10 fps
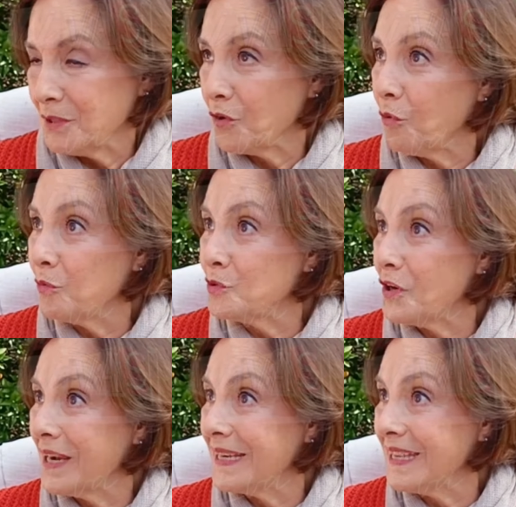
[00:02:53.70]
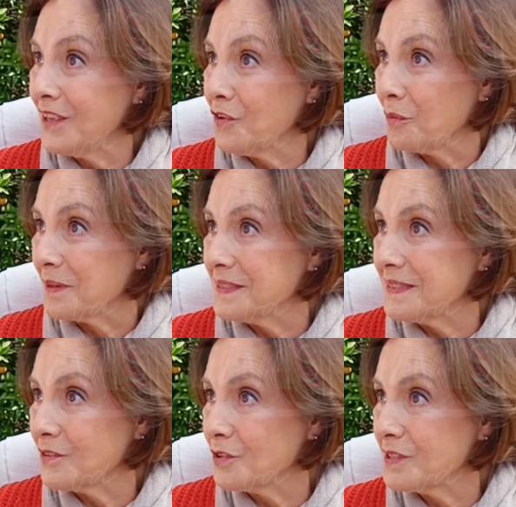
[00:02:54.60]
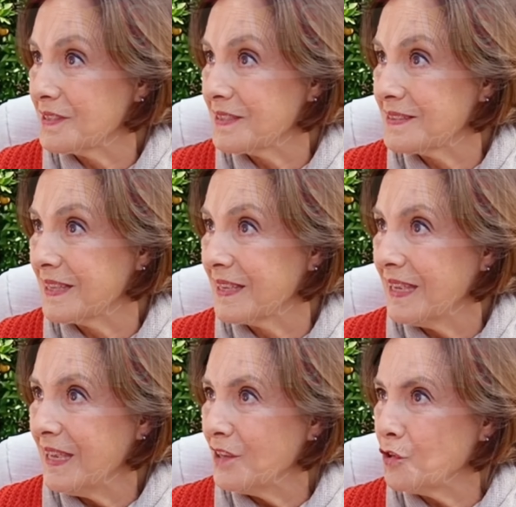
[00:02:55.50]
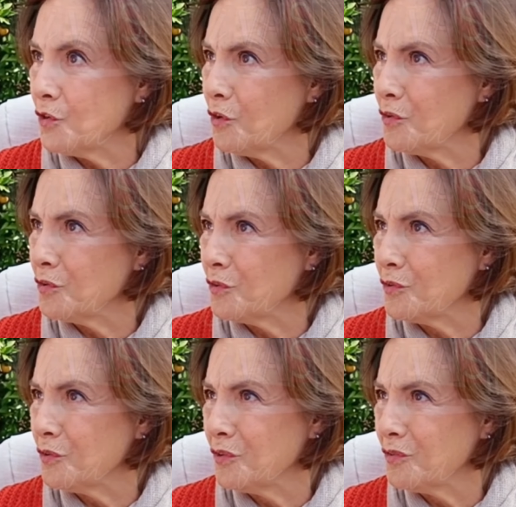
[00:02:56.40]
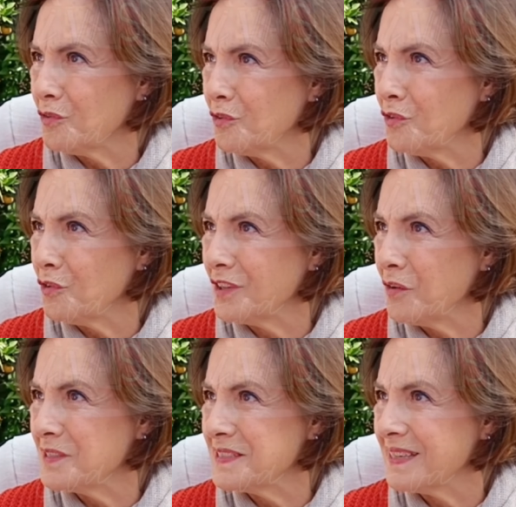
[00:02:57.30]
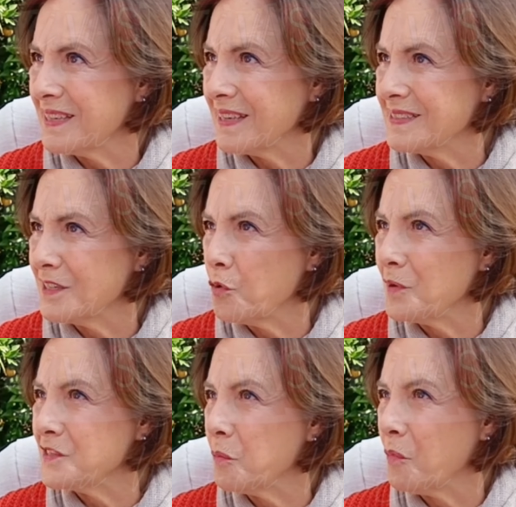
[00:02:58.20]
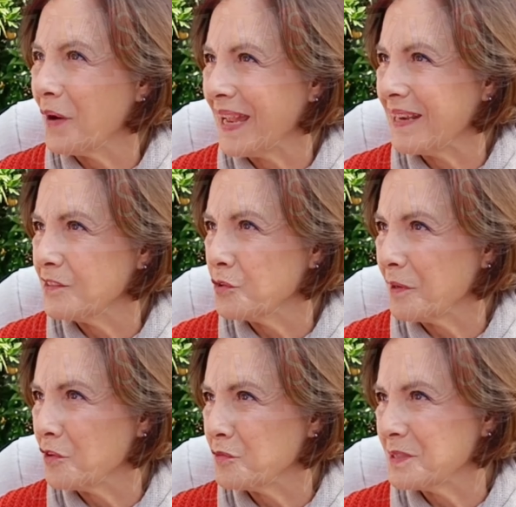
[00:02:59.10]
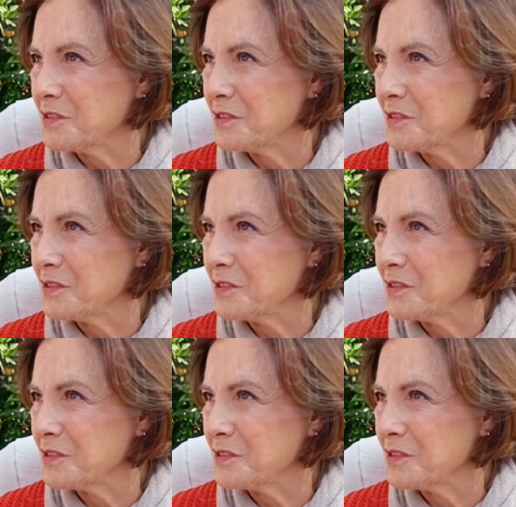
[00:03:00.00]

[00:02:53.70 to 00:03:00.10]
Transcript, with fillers: pero con mucho cariño, ¿ves? Entonces, este, yo no, no, no, no tengo ese, ese juicio moral sobre los